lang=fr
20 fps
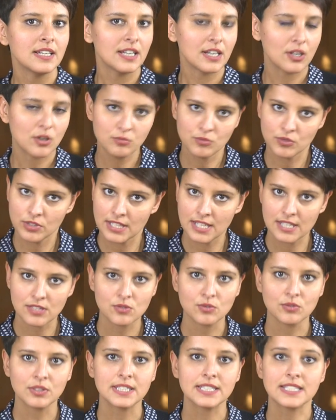La
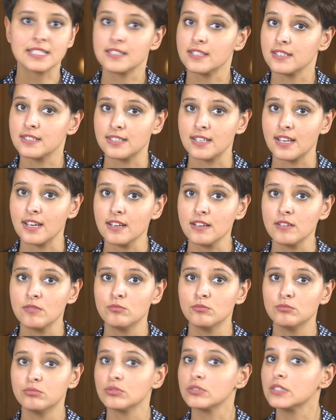communication est nécessaire
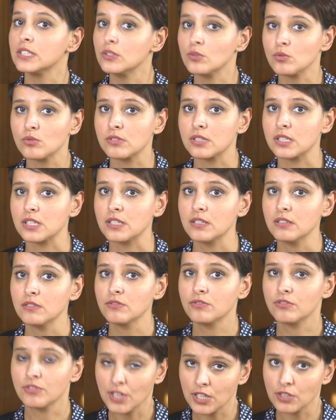pour dénoncer,
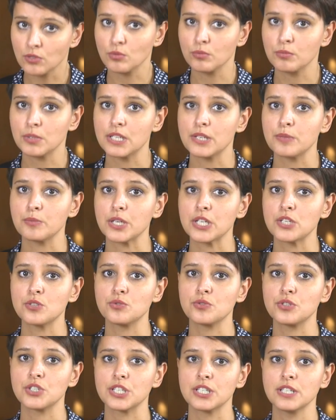faire tomber les
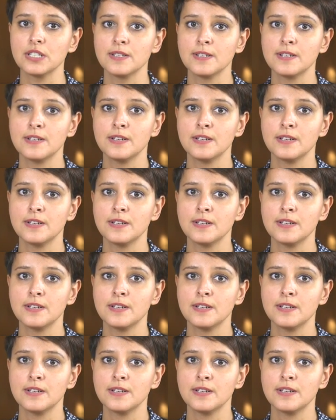préjugés.